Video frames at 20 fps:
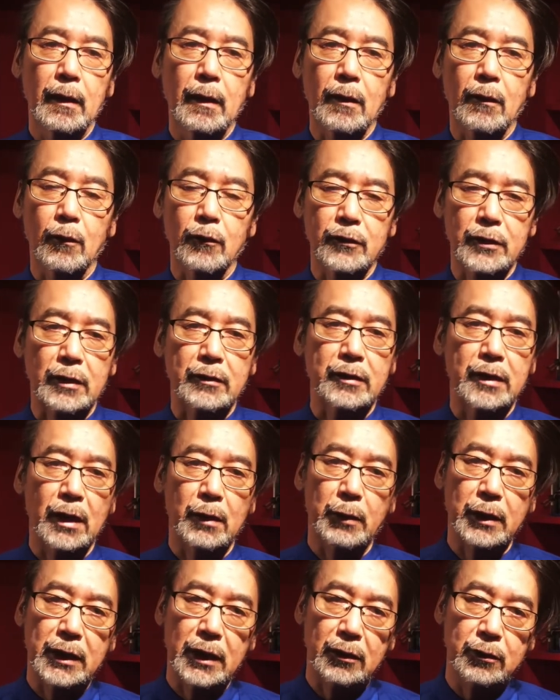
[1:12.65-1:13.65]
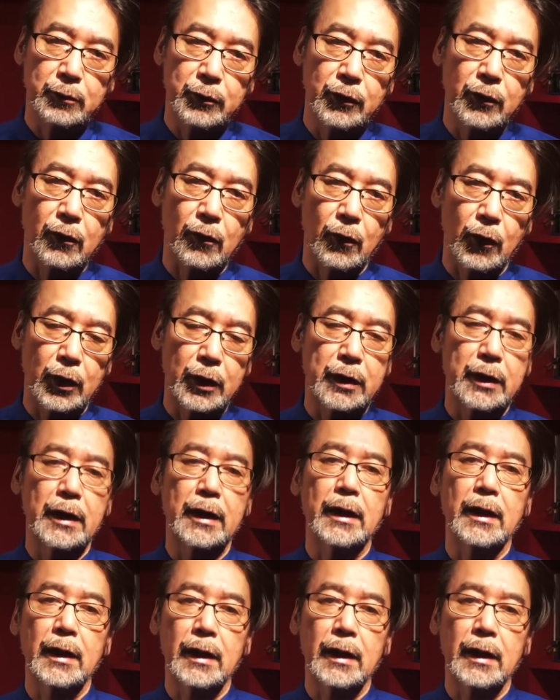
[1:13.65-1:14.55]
この作品がまた海を越えて、